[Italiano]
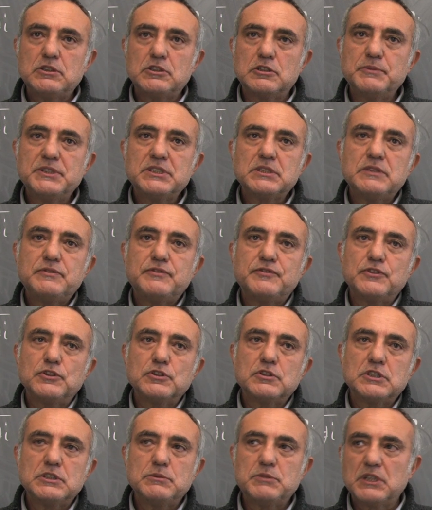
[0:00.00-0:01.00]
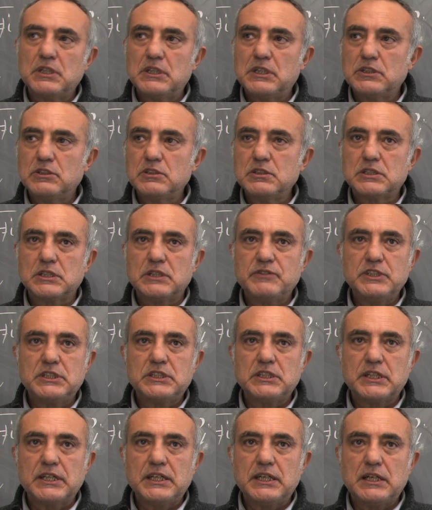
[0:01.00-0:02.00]
come se fossimo nella nostra
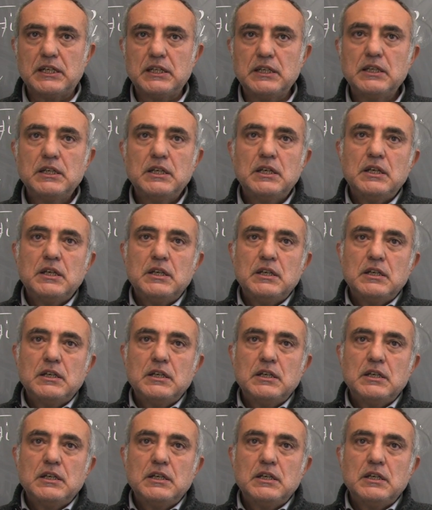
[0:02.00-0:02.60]
vita reale.